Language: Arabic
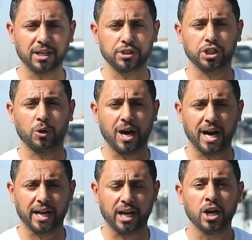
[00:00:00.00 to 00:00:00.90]

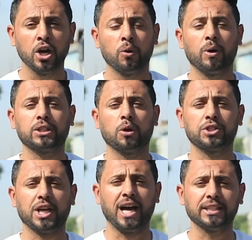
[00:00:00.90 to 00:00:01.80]
الشوارع
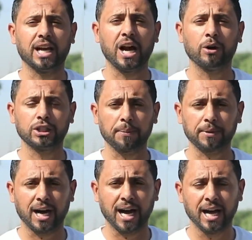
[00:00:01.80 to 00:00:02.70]
وتوسعتها
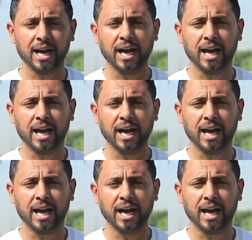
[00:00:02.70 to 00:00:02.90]
وتبقى